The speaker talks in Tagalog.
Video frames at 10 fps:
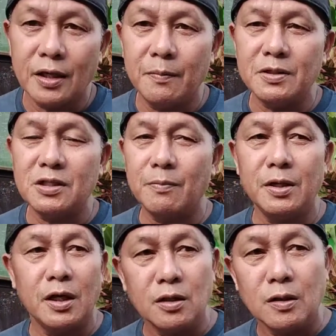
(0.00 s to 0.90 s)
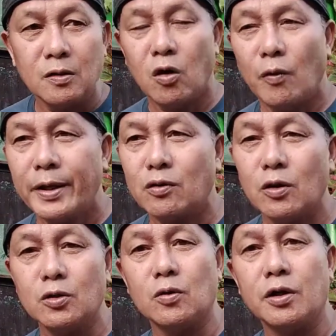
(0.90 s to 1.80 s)
Ibig sabihin, going,
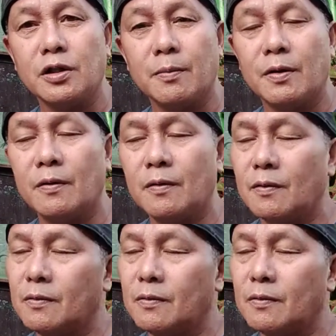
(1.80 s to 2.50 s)
tuloy-tuloy, di ba ho?